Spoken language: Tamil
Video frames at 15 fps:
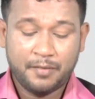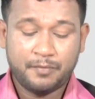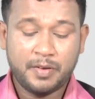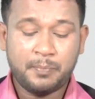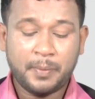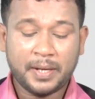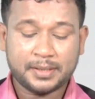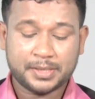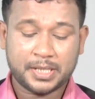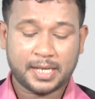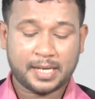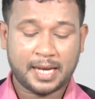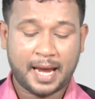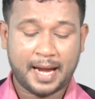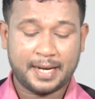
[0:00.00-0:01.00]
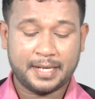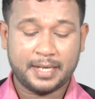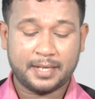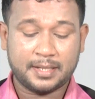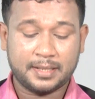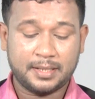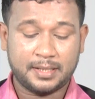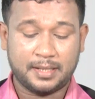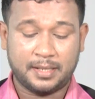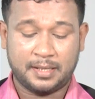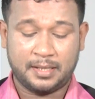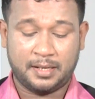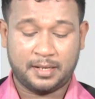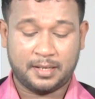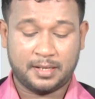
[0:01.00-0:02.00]
விபக்ஷக்கு ஹேட்டியட்டு
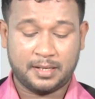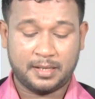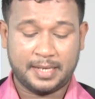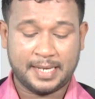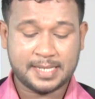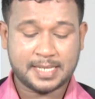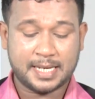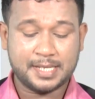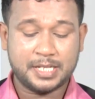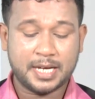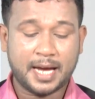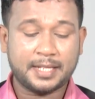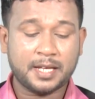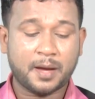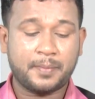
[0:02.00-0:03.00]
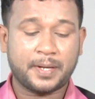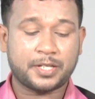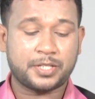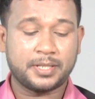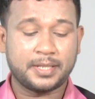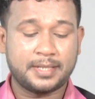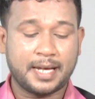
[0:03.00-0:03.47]
எக்ஸாட் ஜாதிக பக்ஷ